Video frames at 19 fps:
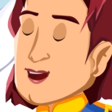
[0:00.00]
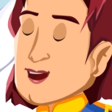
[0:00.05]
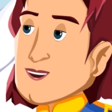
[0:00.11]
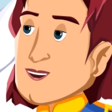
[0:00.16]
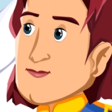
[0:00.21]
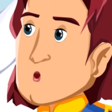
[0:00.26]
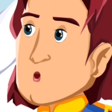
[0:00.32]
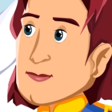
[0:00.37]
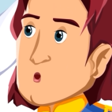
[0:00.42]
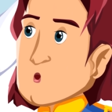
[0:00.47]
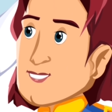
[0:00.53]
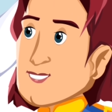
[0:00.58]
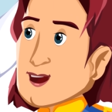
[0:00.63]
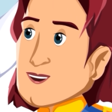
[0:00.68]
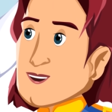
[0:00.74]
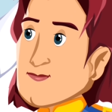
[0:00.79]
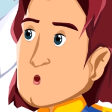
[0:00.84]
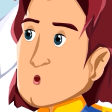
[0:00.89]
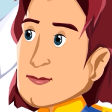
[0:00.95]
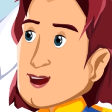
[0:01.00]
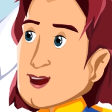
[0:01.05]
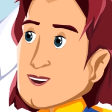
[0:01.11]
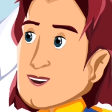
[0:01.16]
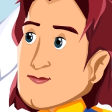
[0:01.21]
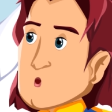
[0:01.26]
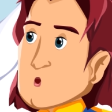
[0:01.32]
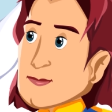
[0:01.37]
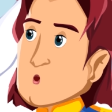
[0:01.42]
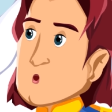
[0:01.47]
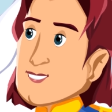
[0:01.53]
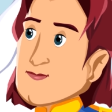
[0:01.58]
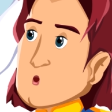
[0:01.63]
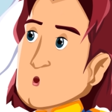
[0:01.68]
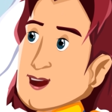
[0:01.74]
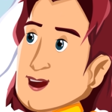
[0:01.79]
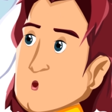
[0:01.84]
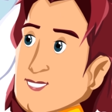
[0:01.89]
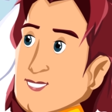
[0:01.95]
এই কাঁচের স্লিপারটা রাজ্যে
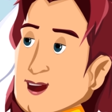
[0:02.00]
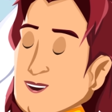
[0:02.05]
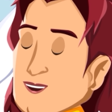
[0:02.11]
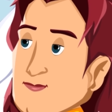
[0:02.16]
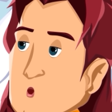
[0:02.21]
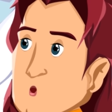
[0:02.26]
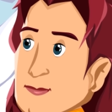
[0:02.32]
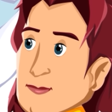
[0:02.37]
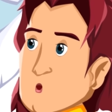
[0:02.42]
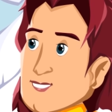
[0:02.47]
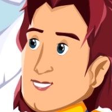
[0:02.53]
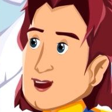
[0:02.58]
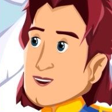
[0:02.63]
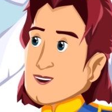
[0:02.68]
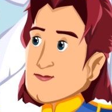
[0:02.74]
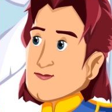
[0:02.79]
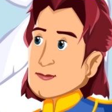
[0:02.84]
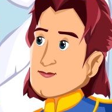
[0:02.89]
প্রত্যেক কোনায় কোনায় নিয়ে